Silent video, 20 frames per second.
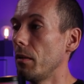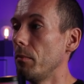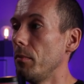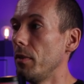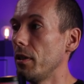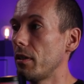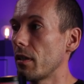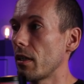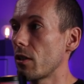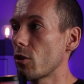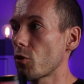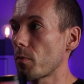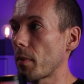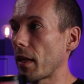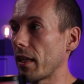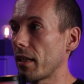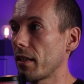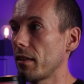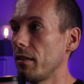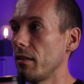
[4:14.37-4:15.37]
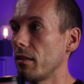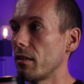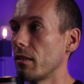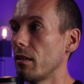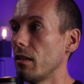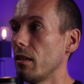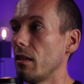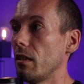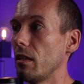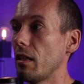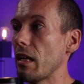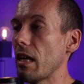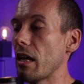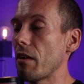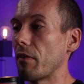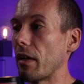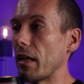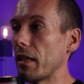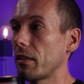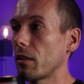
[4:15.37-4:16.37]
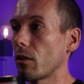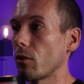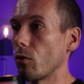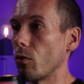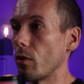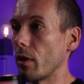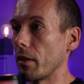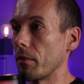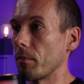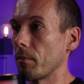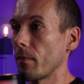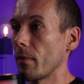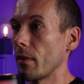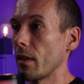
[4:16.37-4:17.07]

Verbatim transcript: mit entsprechenden Erweiterungen.